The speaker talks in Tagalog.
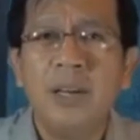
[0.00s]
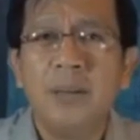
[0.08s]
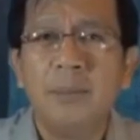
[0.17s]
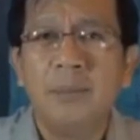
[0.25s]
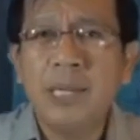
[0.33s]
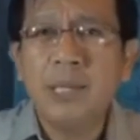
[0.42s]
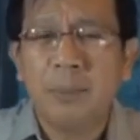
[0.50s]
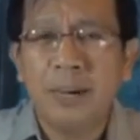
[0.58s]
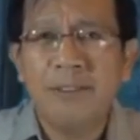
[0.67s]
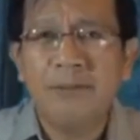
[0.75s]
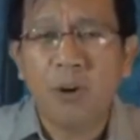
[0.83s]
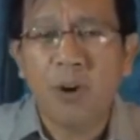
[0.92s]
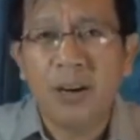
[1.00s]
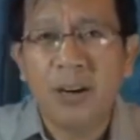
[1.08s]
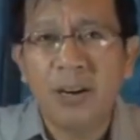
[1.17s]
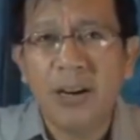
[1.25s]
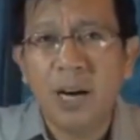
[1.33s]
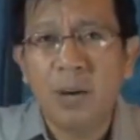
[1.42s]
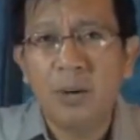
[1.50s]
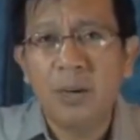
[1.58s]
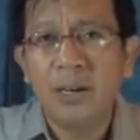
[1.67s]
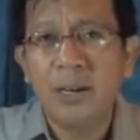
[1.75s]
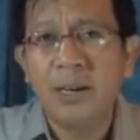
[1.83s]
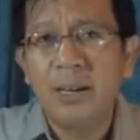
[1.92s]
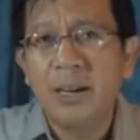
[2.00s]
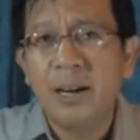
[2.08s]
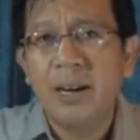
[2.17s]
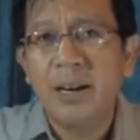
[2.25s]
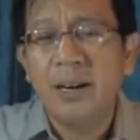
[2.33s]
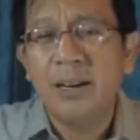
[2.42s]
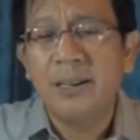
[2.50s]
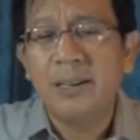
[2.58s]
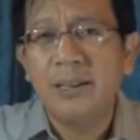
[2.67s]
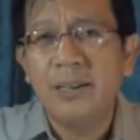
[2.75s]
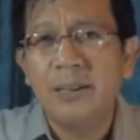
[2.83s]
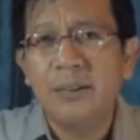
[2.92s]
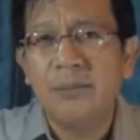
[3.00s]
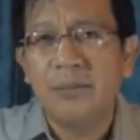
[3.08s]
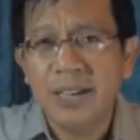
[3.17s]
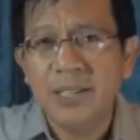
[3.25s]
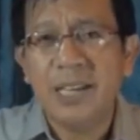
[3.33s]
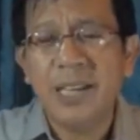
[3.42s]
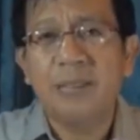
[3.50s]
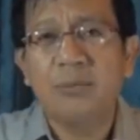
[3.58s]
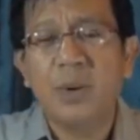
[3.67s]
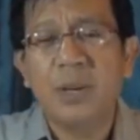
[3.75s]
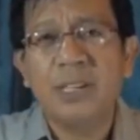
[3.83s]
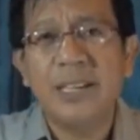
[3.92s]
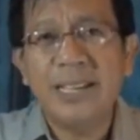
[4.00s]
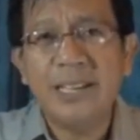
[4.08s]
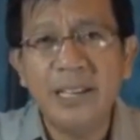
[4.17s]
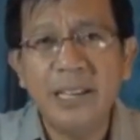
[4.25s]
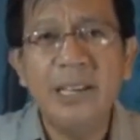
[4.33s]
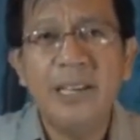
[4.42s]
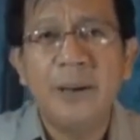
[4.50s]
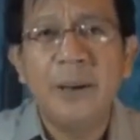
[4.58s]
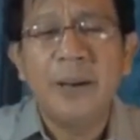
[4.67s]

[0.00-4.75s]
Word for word: please pray for our uh, friends and loved ones in Italy,